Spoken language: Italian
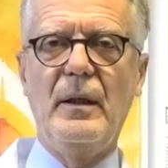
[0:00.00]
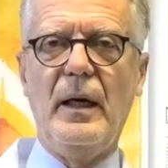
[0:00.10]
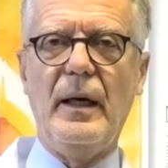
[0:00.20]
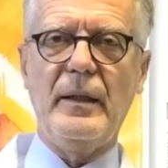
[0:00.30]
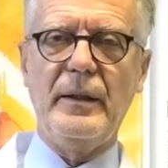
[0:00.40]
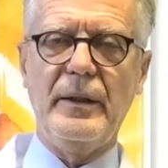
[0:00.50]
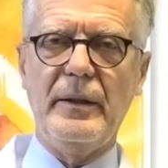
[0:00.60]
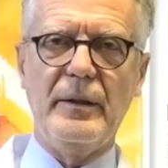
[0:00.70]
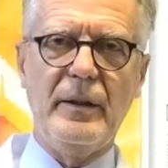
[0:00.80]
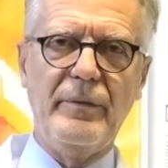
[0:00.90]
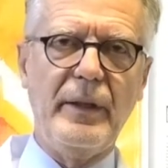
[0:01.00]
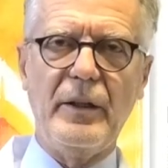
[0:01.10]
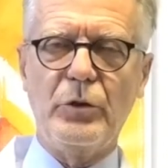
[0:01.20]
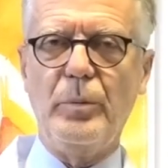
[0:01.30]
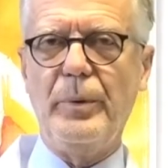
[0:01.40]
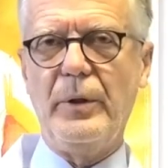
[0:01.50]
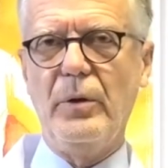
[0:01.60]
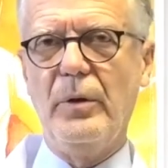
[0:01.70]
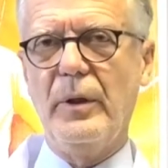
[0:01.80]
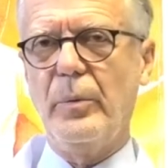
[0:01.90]
anche le vie aeree
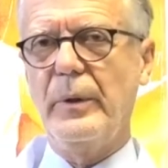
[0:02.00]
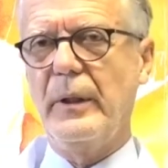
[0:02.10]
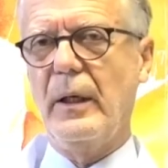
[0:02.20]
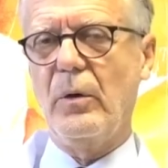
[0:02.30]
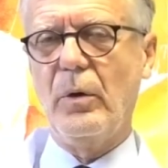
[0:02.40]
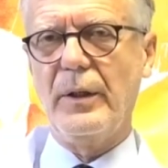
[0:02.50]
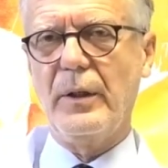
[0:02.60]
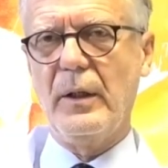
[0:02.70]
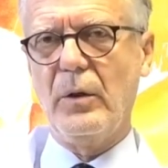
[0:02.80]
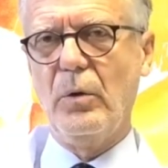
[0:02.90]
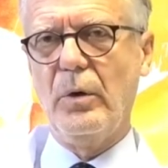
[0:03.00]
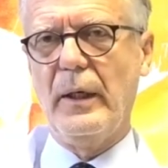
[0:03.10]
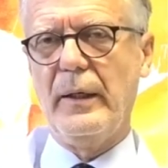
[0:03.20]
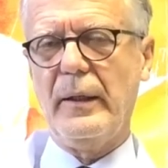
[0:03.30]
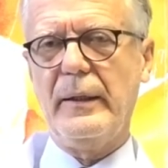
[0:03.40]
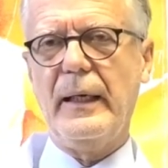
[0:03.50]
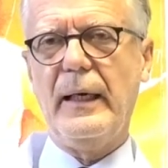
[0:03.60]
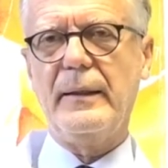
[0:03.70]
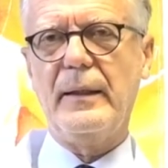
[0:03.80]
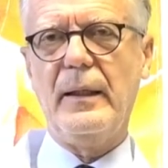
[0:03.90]
superiori, quindi la gola, la gola,
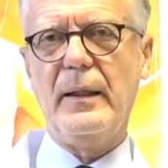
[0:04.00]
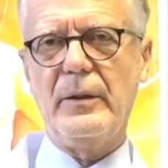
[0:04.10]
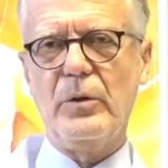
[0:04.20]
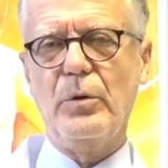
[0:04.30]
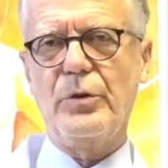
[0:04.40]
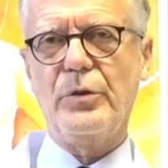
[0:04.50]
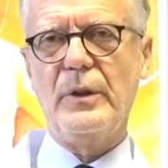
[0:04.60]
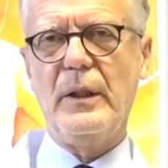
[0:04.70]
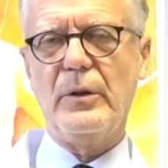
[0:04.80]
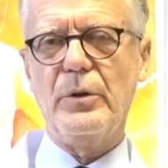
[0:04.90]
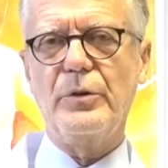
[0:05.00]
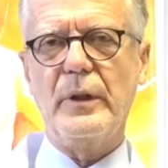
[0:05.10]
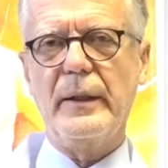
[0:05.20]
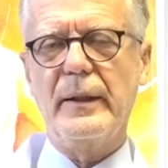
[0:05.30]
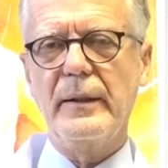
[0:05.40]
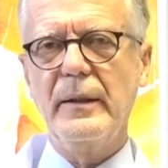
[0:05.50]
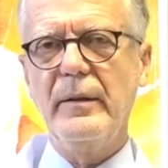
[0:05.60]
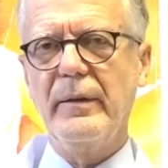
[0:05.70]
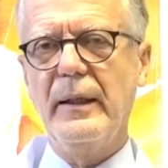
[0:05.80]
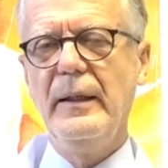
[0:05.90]
irritata, la tosse, la tosse
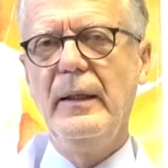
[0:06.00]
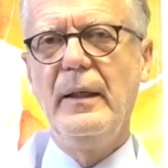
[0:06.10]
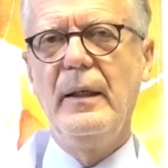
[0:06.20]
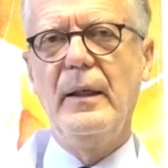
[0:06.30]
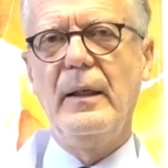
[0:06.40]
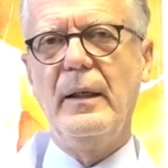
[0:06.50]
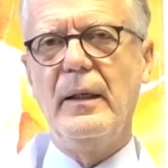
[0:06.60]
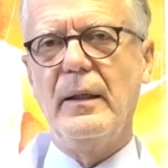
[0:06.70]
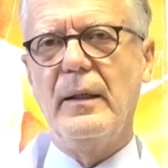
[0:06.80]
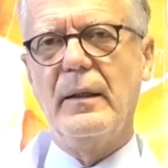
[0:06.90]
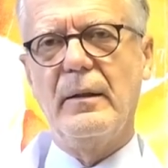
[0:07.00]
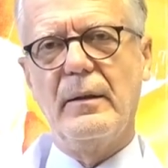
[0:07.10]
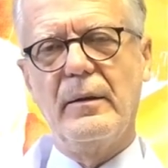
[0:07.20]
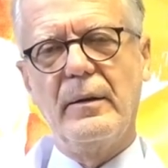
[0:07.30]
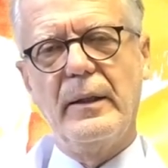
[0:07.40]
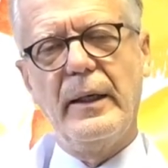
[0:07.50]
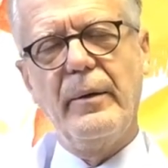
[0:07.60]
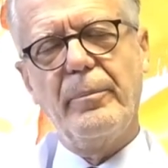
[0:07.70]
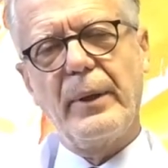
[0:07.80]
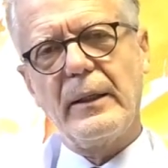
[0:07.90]
irritativa. Eh, e
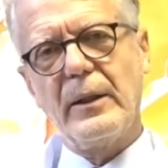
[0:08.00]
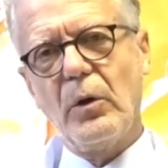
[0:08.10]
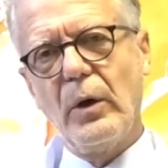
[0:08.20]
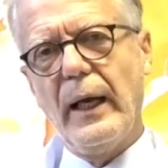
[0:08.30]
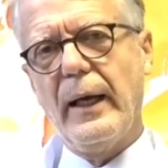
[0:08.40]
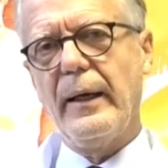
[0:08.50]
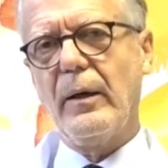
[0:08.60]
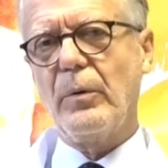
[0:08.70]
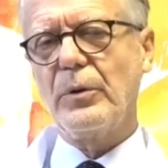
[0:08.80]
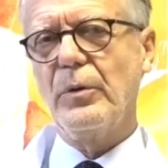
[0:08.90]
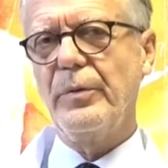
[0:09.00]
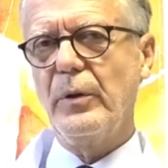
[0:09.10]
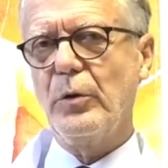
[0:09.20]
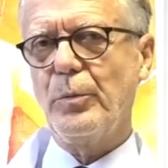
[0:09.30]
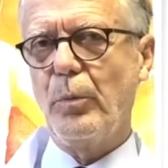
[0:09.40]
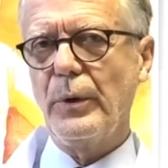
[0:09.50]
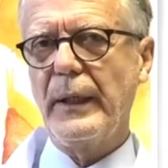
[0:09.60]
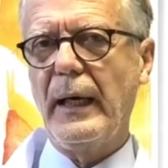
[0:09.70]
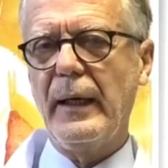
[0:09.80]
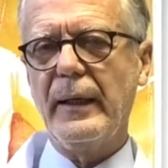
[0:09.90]
in particolare questo virus può
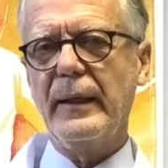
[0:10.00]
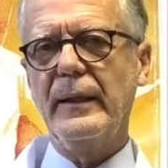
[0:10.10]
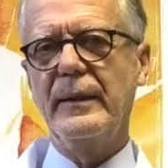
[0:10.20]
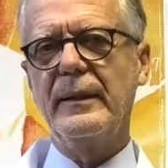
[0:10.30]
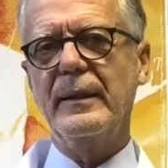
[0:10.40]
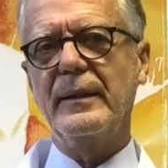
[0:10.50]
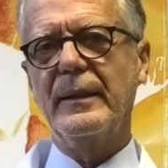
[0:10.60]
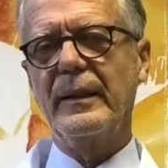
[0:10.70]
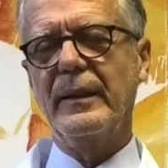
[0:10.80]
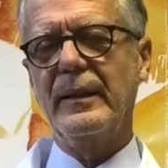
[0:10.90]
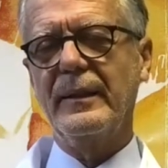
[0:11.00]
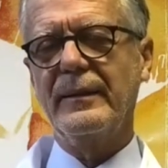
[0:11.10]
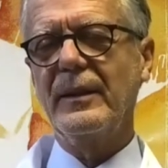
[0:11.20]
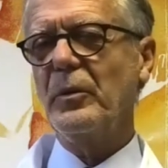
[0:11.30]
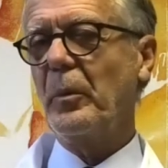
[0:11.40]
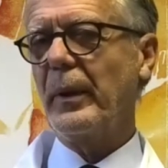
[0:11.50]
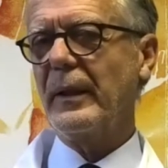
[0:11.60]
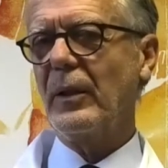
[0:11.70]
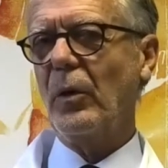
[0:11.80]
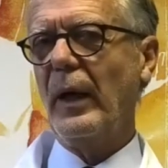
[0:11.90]
dare eh, dei sintomi
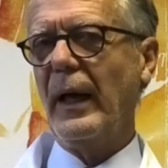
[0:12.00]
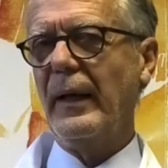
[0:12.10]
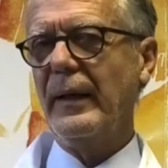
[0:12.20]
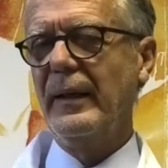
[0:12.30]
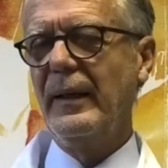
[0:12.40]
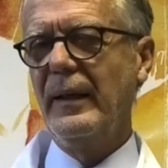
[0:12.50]
particolari